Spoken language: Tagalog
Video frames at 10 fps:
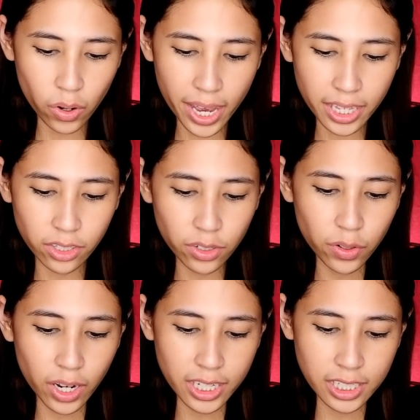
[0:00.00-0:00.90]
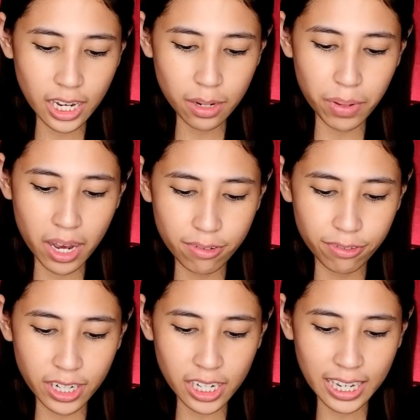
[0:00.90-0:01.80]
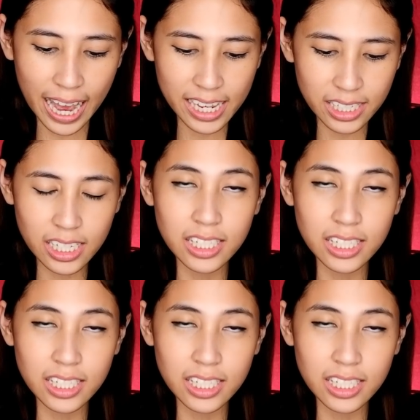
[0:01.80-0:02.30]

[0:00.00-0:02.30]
eto yung kanyang mga free guys.